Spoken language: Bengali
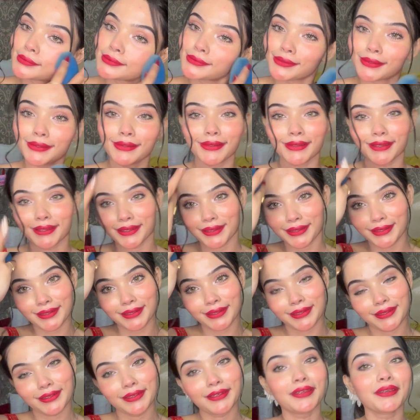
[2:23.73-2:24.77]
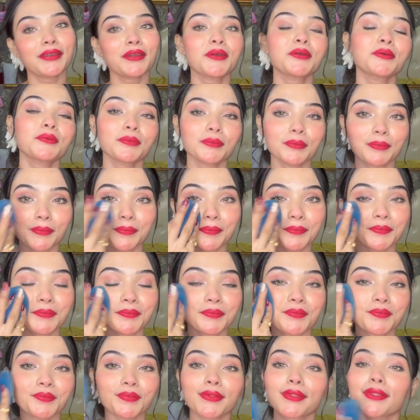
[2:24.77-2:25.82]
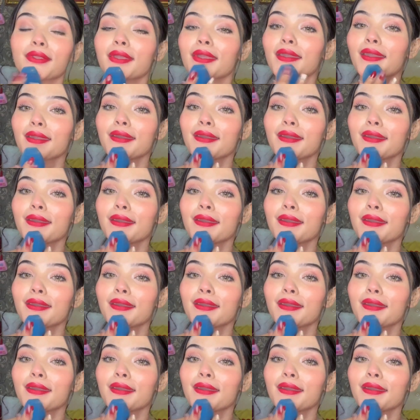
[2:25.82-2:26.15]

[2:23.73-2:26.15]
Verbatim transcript: ইউজ করেছি ব্লাশ হিসেবে কি দারুণ দেখো